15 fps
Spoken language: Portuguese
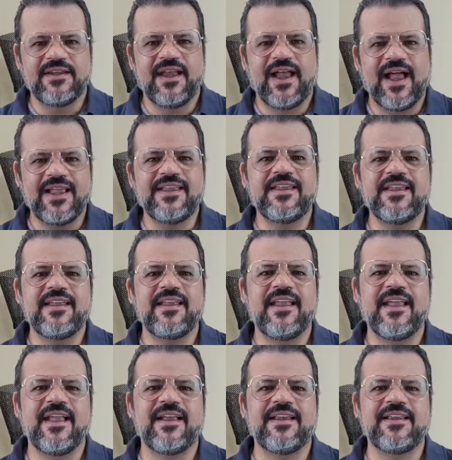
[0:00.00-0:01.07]
aí
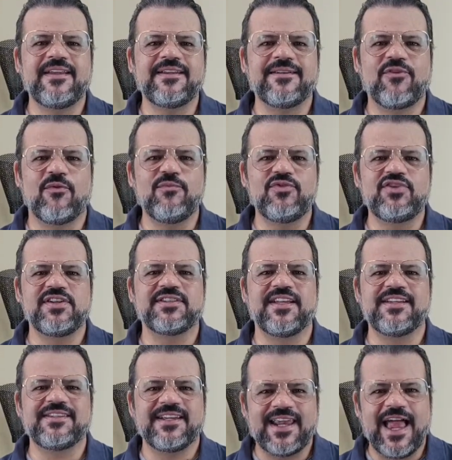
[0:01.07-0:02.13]
ele, como diz
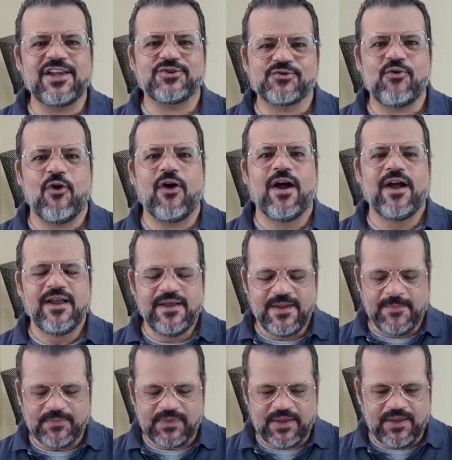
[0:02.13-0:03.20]
aí, se lascou.
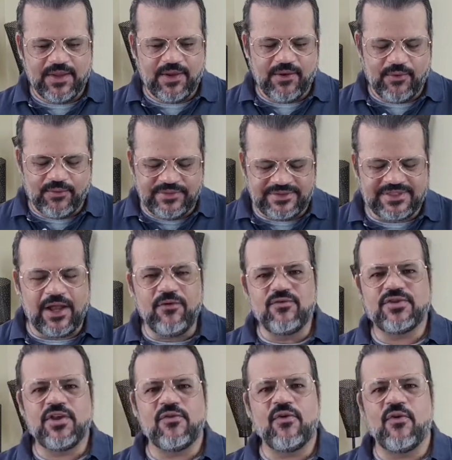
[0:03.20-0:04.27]
Então,
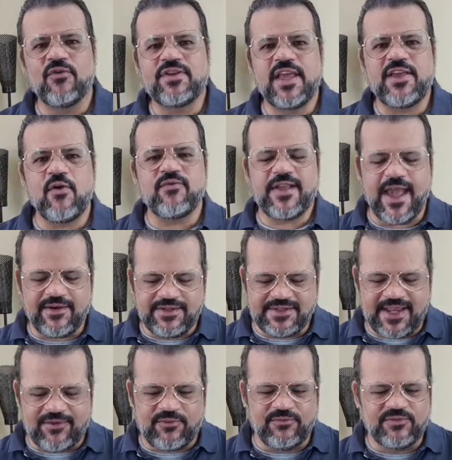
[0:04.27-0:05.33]
o que, eu, quero
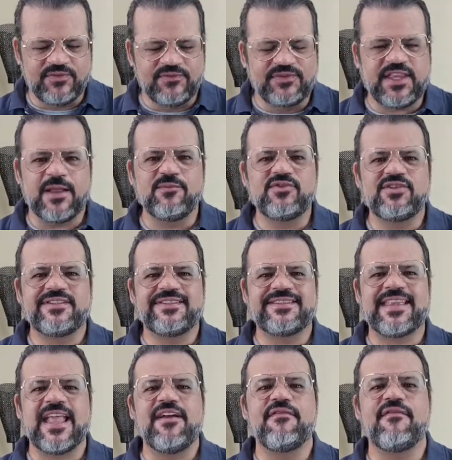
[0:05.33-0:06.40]
dizer com, em termos de
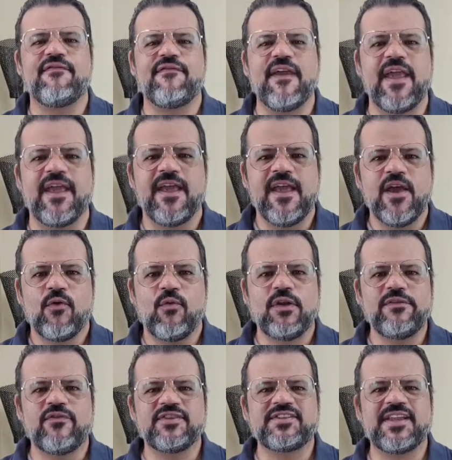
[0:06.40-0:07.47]
ter fé?
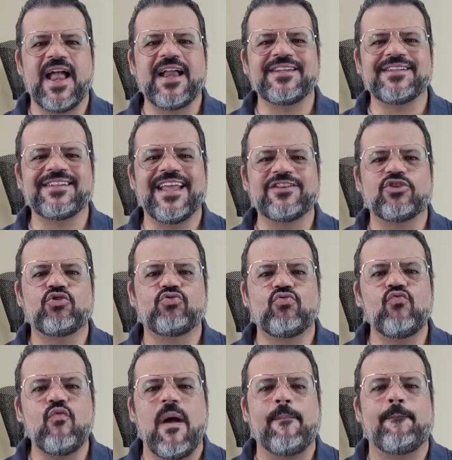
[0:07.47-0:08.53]
Quando você acha que a
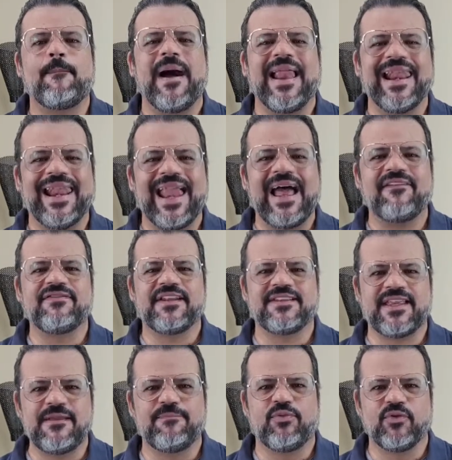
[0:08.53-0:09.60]
tua palavra
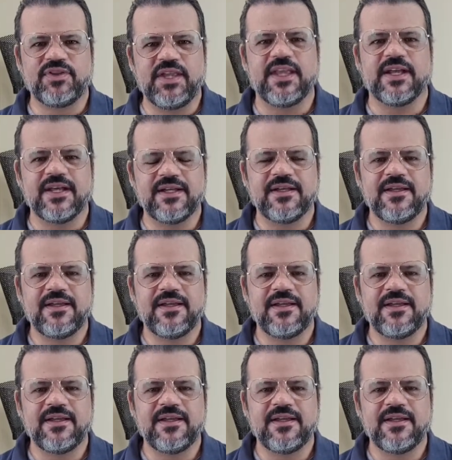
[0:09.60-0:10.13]
tem poder,